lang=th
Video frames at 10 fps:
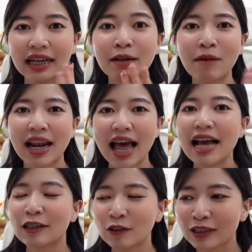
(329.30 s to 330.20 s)
ลิ้นพันแหละ
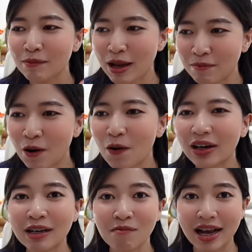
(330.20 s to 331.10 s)
ช่วง11โมง
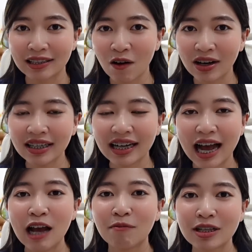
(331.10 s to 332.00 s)
ถึงบ่ายสองครึ่ง
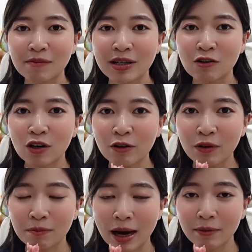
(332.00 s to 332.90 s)
อ่ะมันจะเป็นช่วงที่
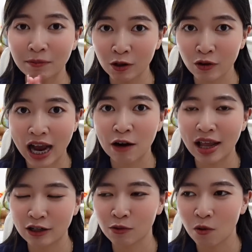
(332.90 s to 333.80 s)
ฟิล์มพักแบบยาวๆ
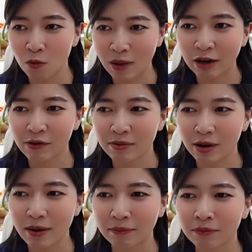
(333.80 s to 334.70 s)
หลายชั่วโมงมากฟิล์ม
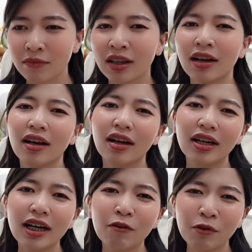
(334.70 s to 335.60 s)
ก็แบบ
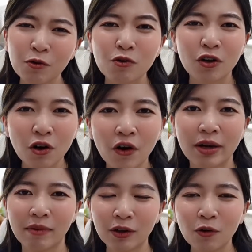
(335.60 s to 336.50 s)
เดินฟิลจนหงอ
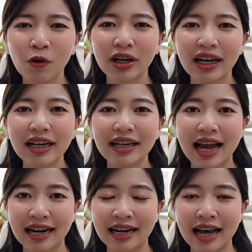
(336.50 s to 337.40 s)
ยมั้งทุกคนถ้าเดิน
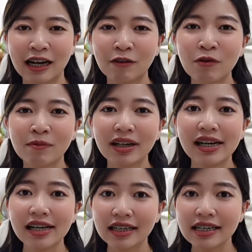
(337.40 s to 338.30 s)
นานขนาดนั้นฟิลก็เล
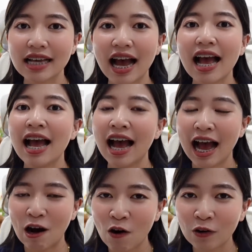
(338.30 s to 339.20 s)
ยเลือกที่จะ
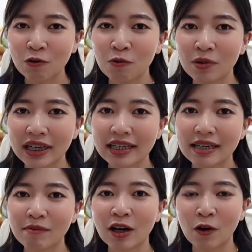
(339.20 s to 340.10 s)
หาห้องอยู่ เพื่อที่
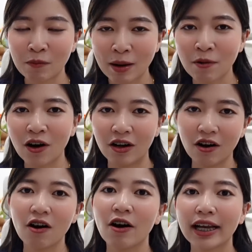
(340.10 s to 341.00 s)
จะมานอนพักผ่อนแล้ว
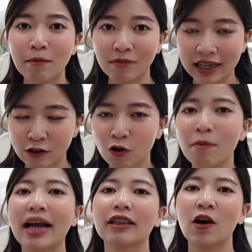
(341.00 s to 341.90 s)
ก็ค่อยกลับไปเรียนช่วง
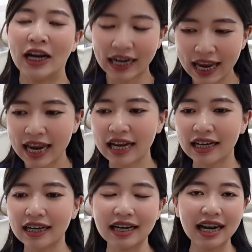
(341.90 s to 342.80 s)
บ่ายต่อนั่นเอง
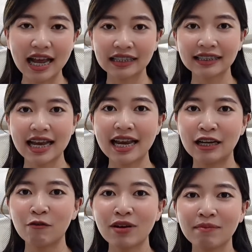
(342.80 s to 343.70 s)
ก็นั่นแหละคือสาเห
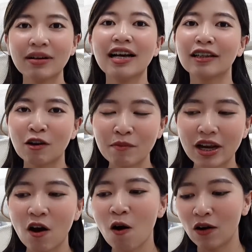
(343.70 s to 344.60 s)
ตุที่ฟิลต้อง
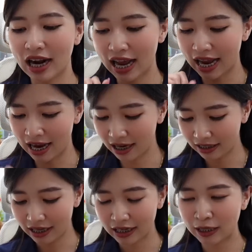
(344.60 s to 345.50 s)
มีห้องนะคะ
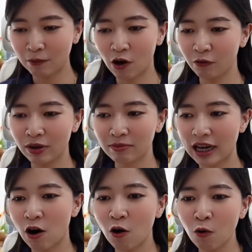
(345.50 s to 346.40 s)
เทอมก่อนฟิล
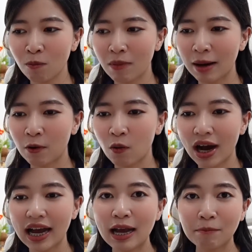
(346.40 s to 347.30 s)
ใช้ห้องคุ้มมากเพราะ
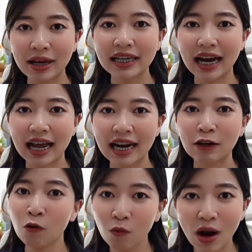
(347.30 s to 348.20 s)
ว่าเป็นอย่างนั้น
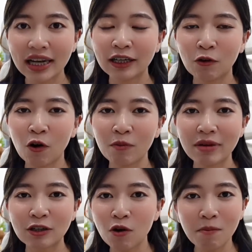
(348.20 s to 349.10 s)
นะทุกวันเลยทุกคน
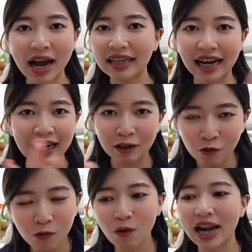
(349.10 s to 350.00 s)
มีช่วงพักอย่างนั้นนะ
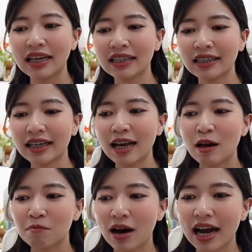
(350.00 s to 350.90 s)
ทุกวันเลย
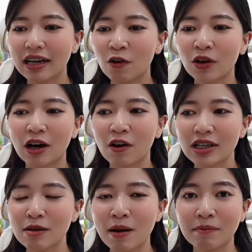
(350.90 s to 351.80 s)
บางคนเขา
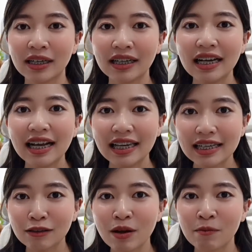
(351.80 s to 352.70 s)
ก็จะแบบเออ เลิ
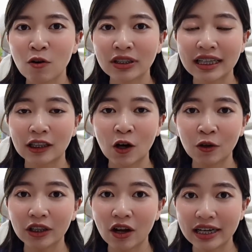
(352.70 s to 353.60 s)
ก11โมงเสร็จต่อ
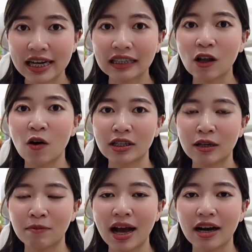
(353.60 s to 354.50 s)
ด้วยตอนเที่ยงต่อ
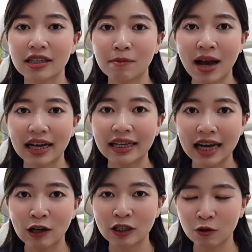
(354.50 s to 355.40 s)
เช่ปะก็จะพักกิน
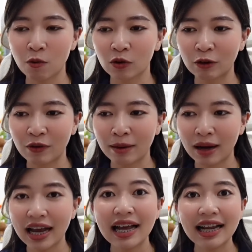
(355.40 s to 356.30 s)
ข้าวหนึ่งชั่วโมงต่อฟิล์ม
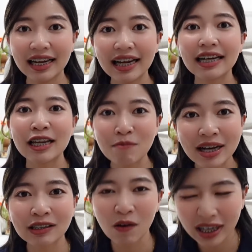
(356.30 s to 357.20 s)
อะเรียนอีกที่
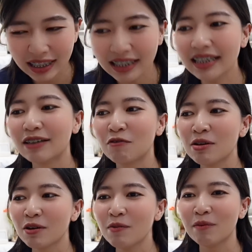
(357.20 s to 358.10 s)
บ่ายสองครึ่งฟิ
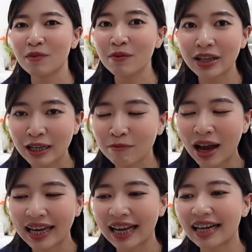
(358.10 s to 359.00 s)
ล์มก็แบบไม่มีที่ไป
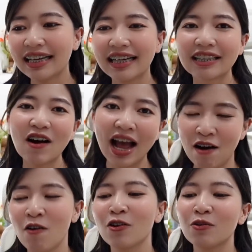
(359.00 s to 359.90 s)
ไง ก็เลยต้องหา
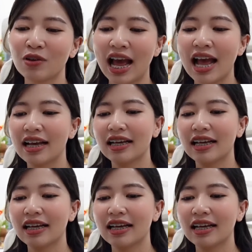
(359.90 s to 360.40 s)
ห้องอยู่นะ